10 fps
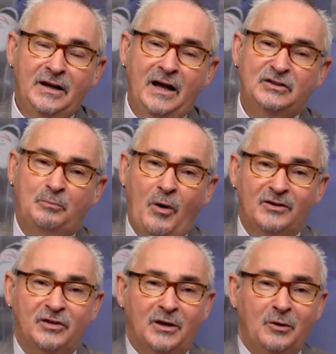Direito
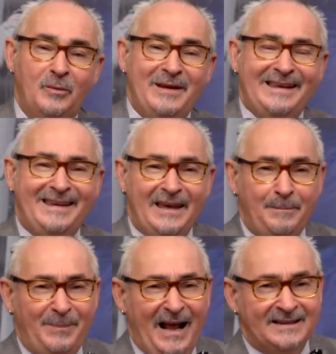Esporte Clube, que
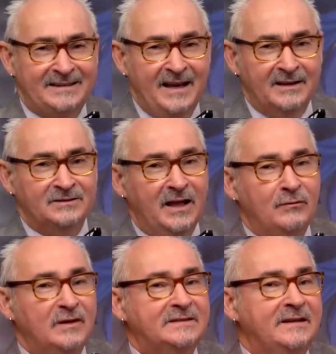prazer ter
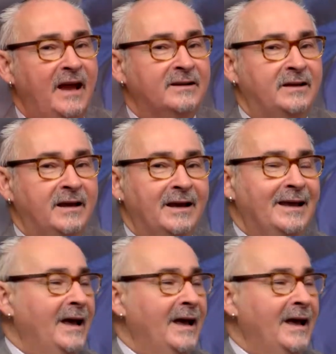você aqui.